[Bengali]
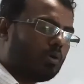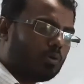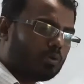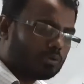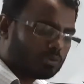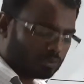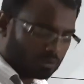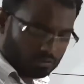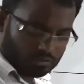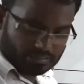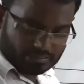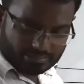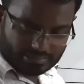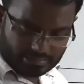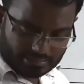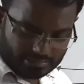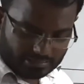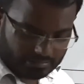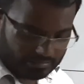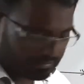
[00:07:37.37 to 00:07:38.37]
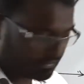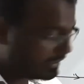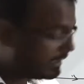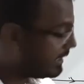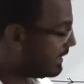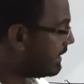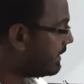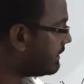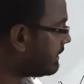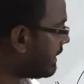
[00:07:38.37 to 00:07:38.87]
উত্তল লেন্সের ক্ষেত্রে
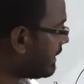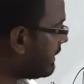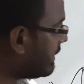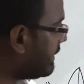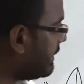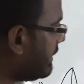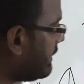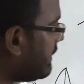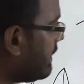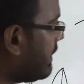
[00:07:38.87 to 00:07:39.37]
তার আগে